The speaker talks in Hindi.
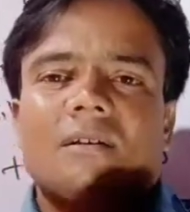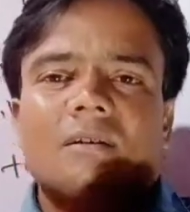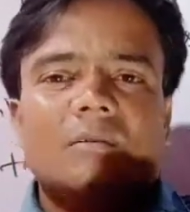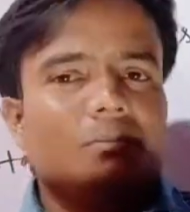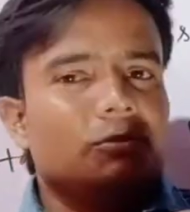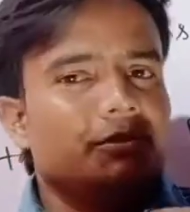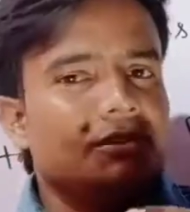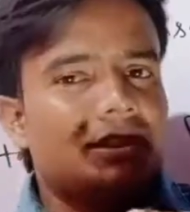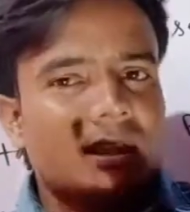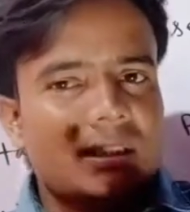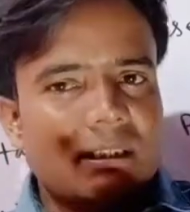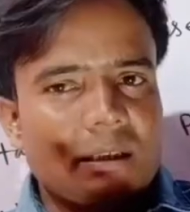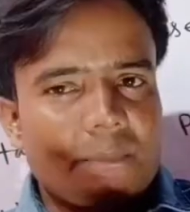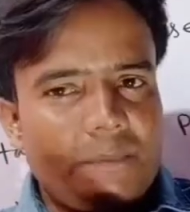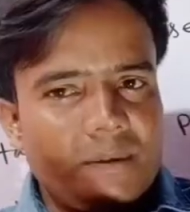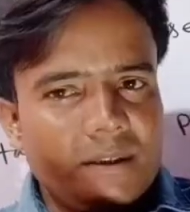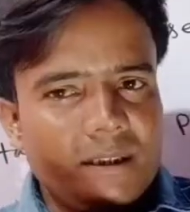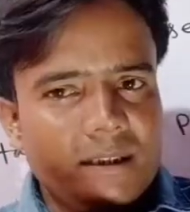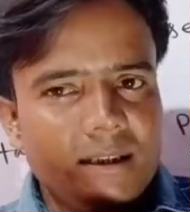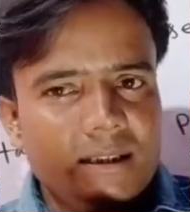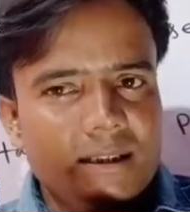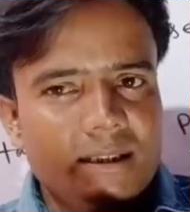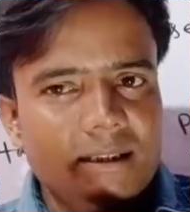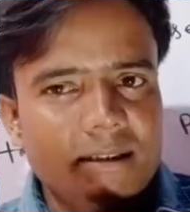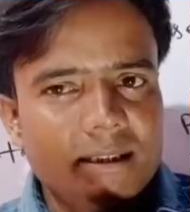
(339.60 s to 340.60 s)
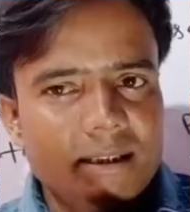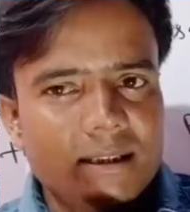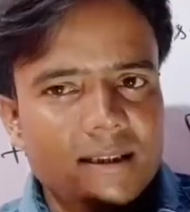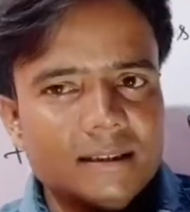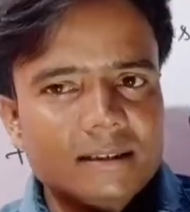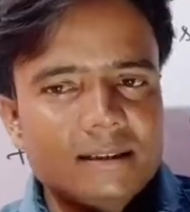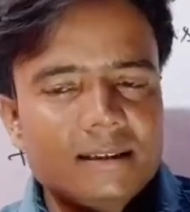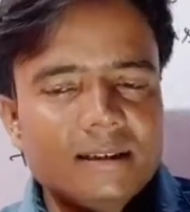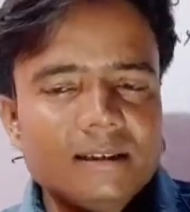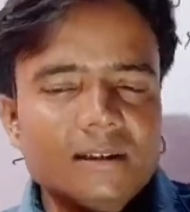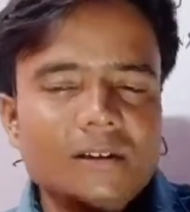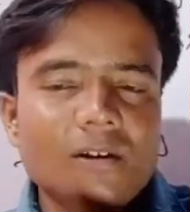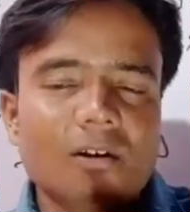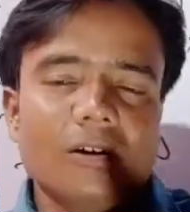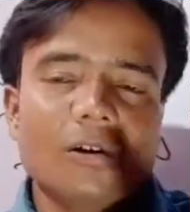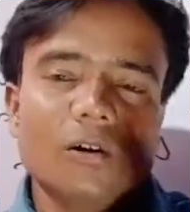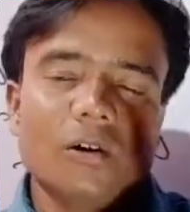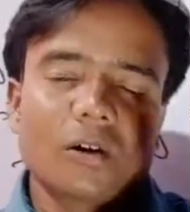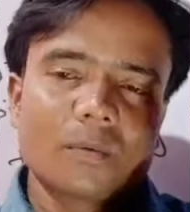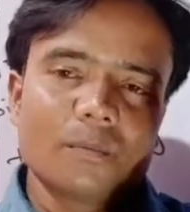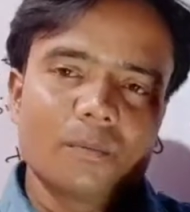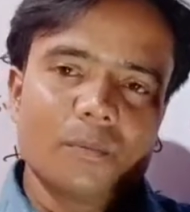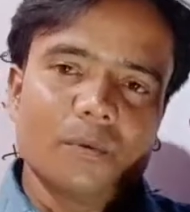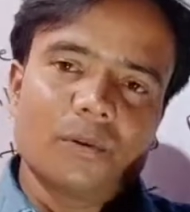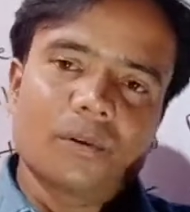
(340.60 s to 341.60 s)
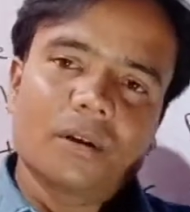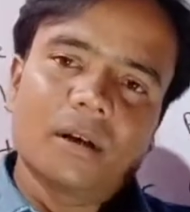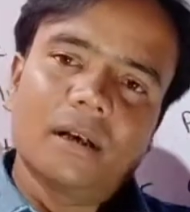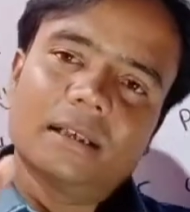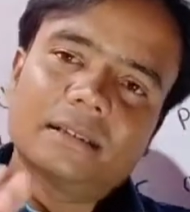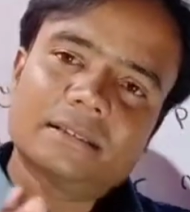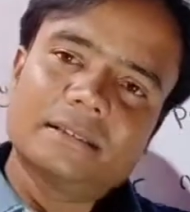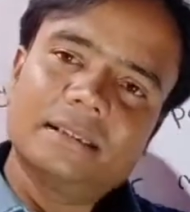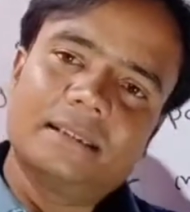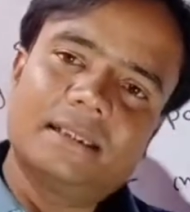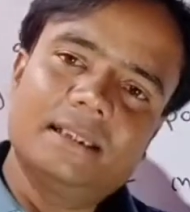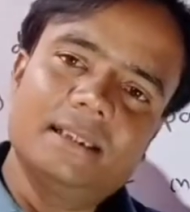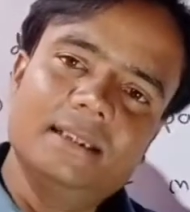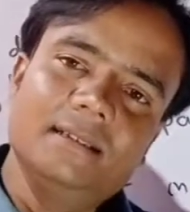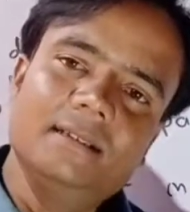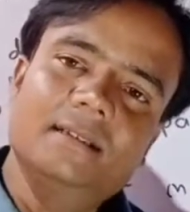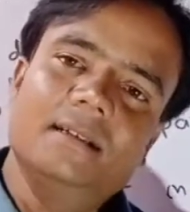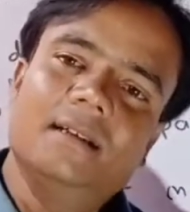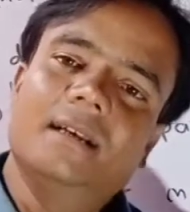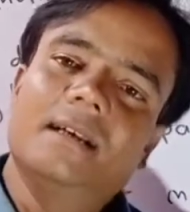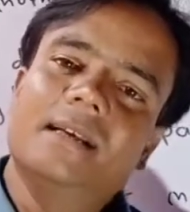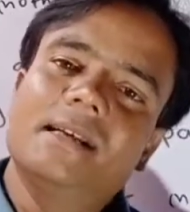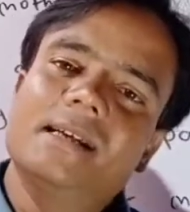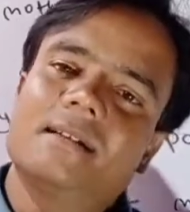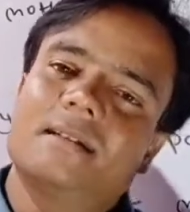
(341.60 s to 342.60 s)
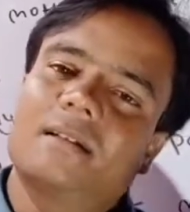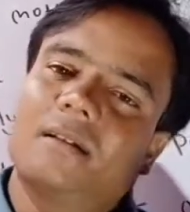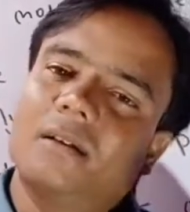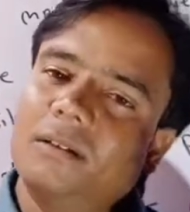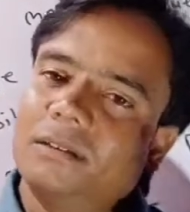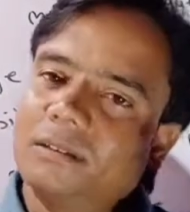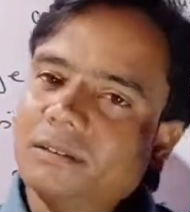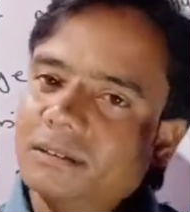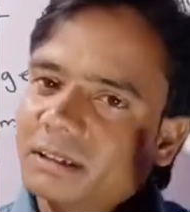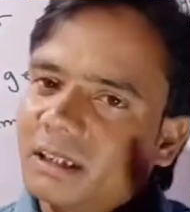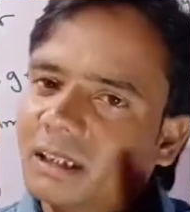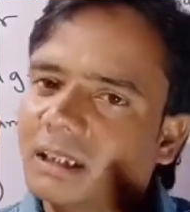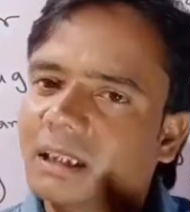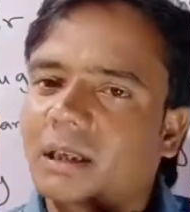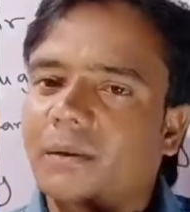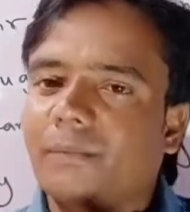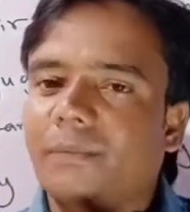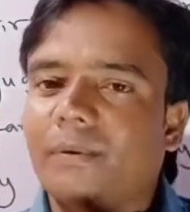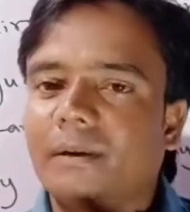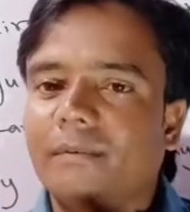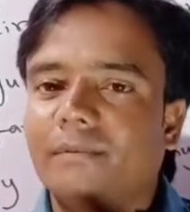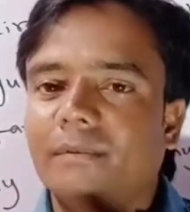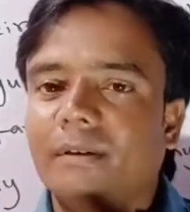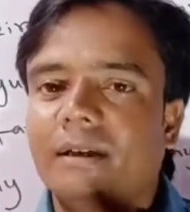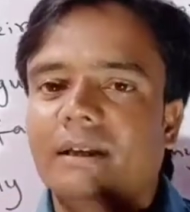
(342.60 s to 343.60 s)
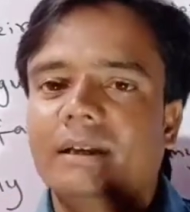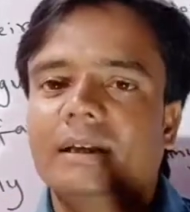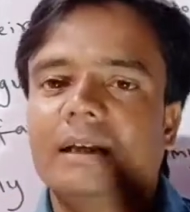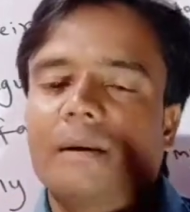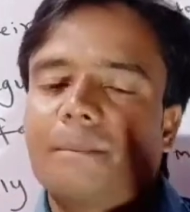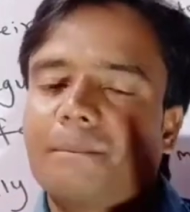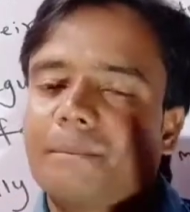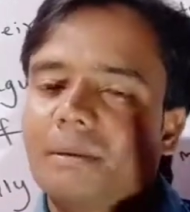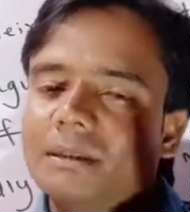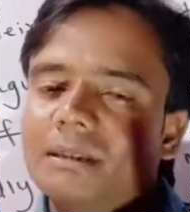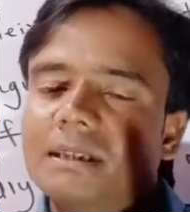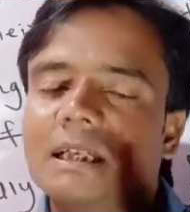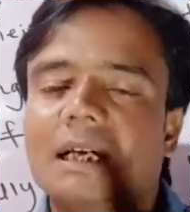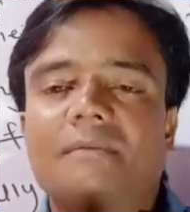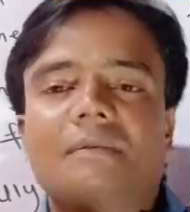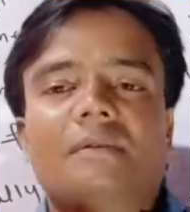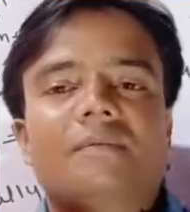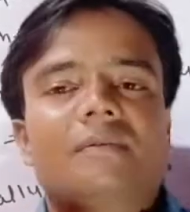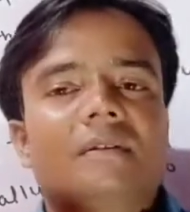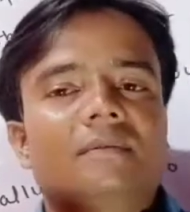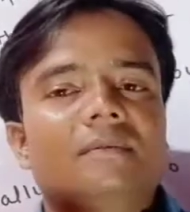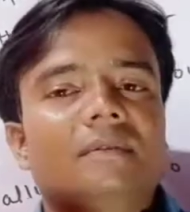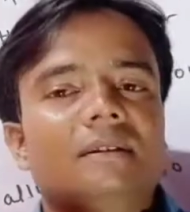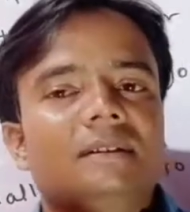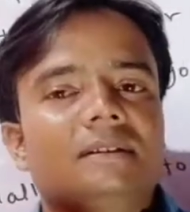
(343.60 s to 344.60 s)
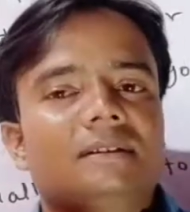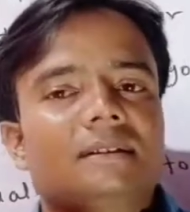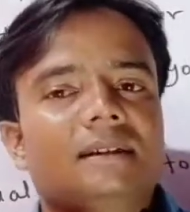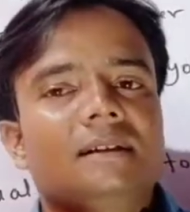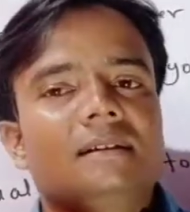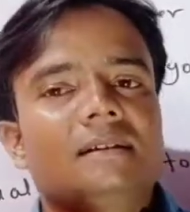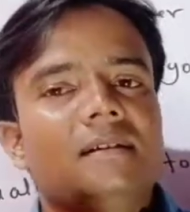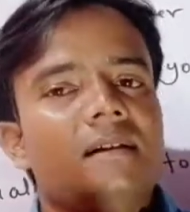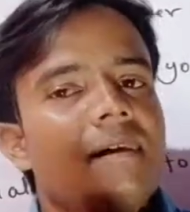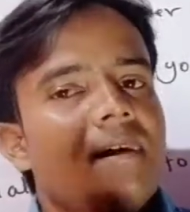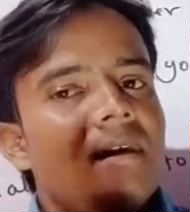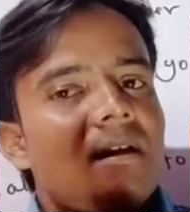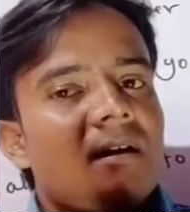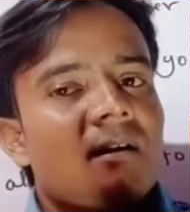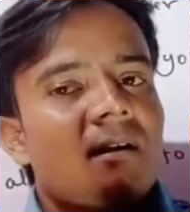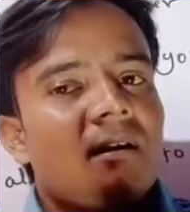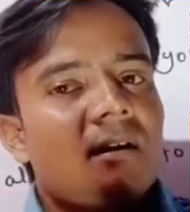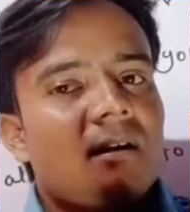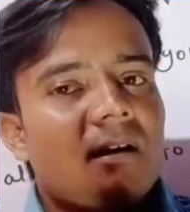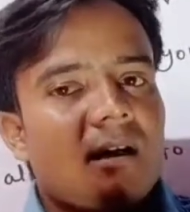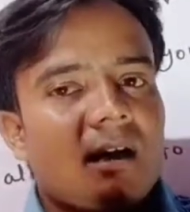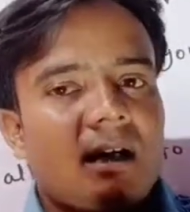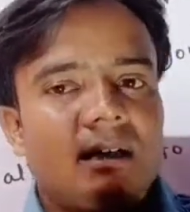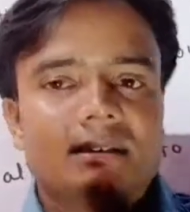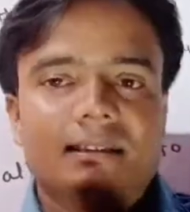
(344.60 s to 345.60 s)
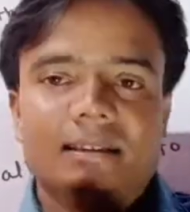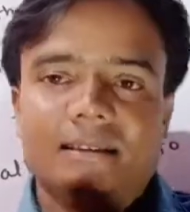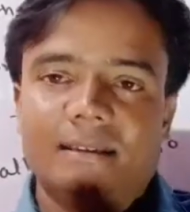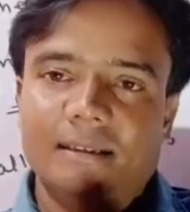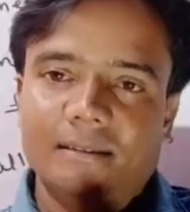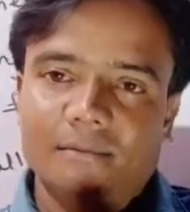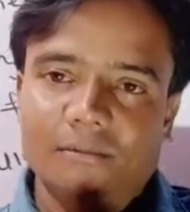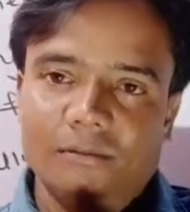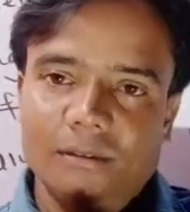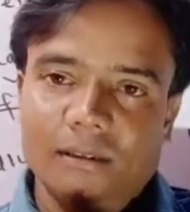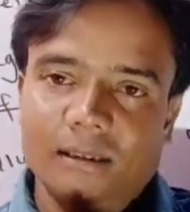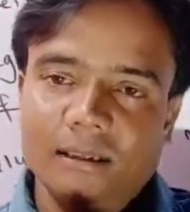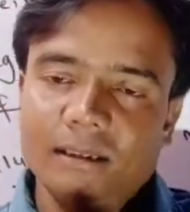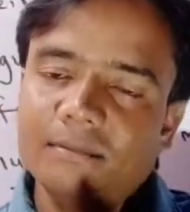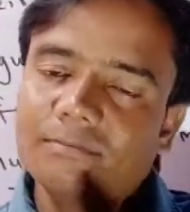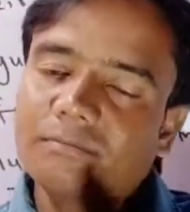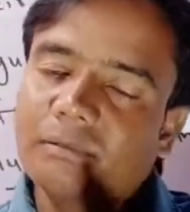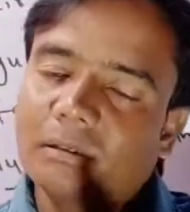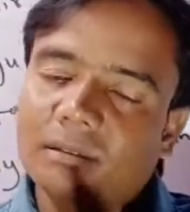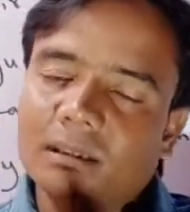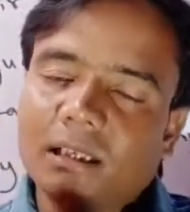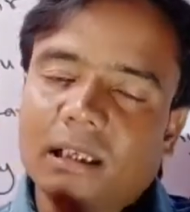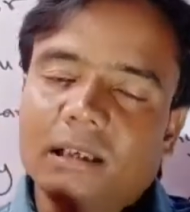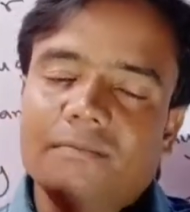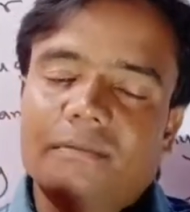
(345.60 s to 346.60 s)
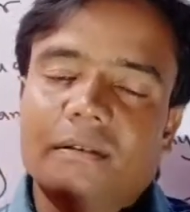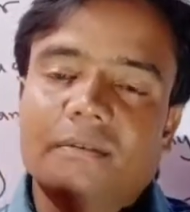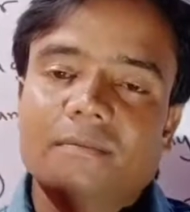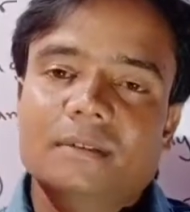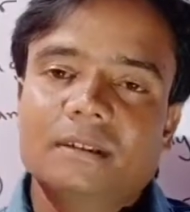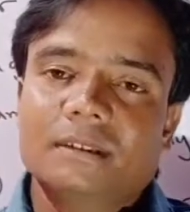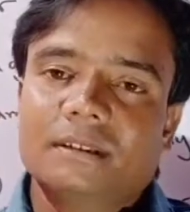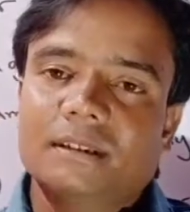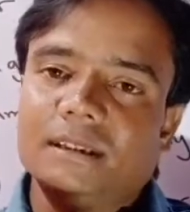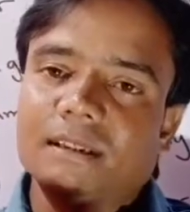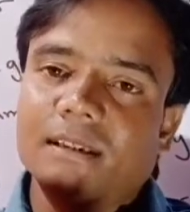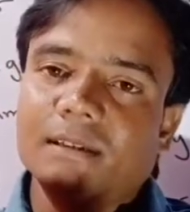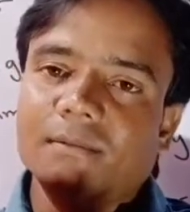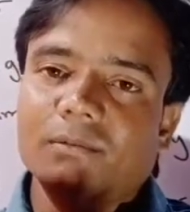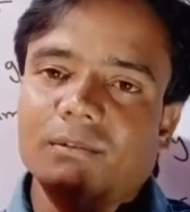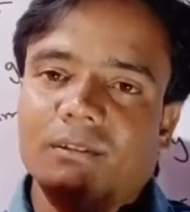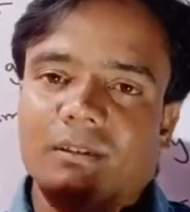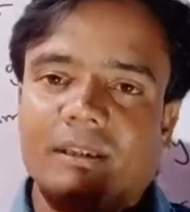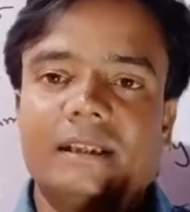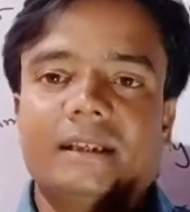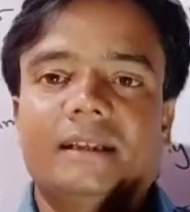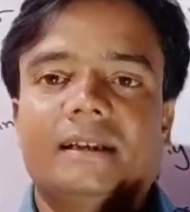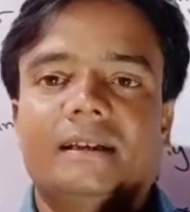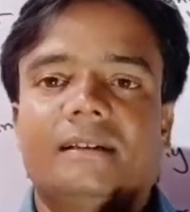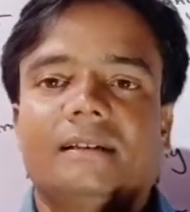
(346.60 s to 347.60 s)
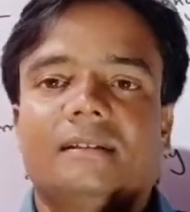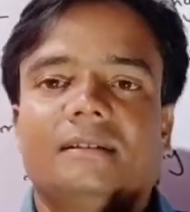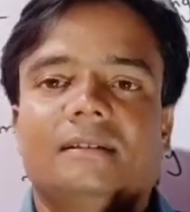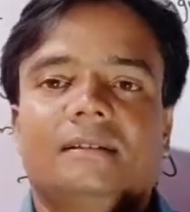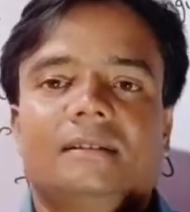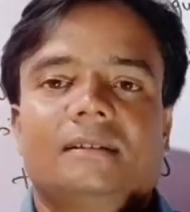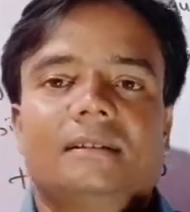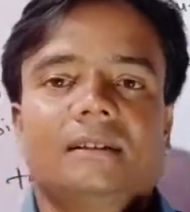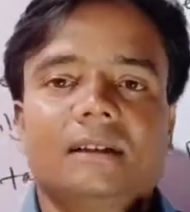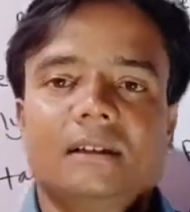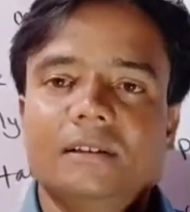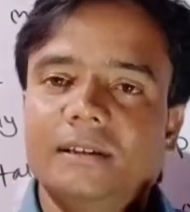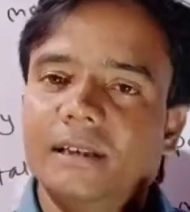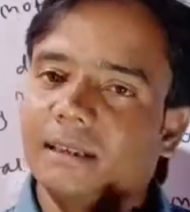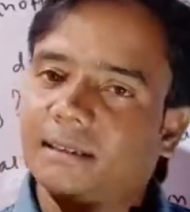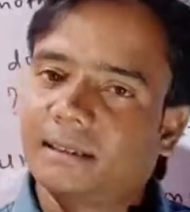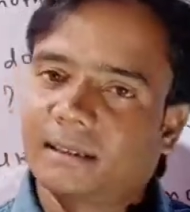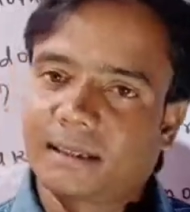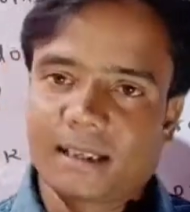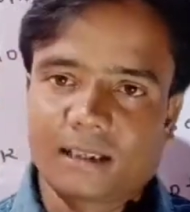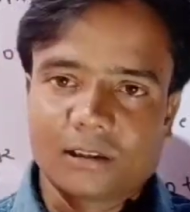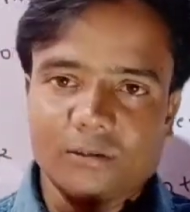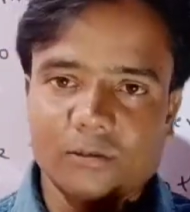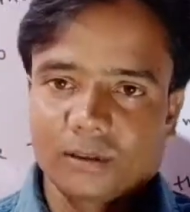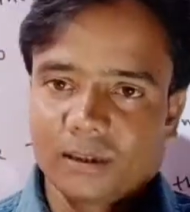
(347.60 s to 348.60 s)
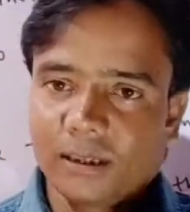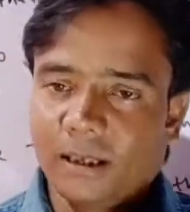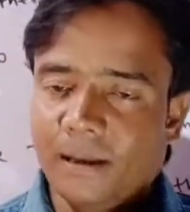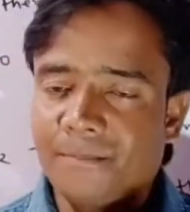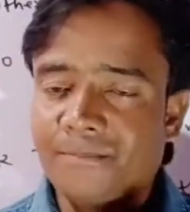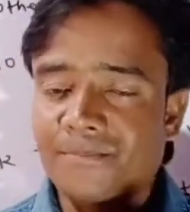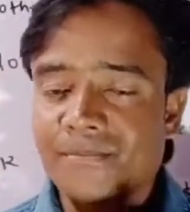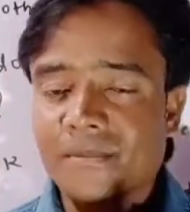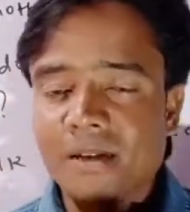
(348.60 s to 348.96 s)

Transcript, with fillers: वो ज़्यादा पढ़ी लिखी नहीं थी और वो कहाँ से थी एक सिख फैमिली एक पंजाबी फैमिली से आती थी वो यानी पंजाबी फैमिली से थी वो थी ठीक है यहाँ तक याद हो गया